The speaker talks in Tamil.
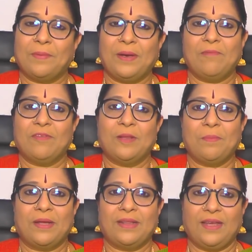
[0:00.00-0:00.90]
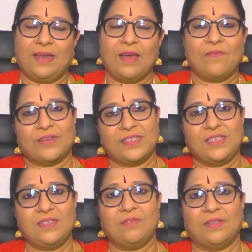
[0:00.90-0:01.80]
அப்படின்னு வந்து பார்த்திங்கன்னா
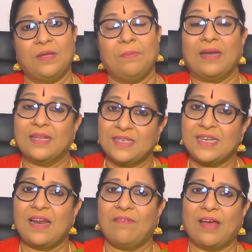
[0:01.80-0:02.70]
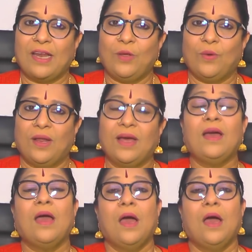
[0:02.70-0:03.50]
ஃபஸ்ட்டு வந்து மெடிசினல் வேல்யூவில்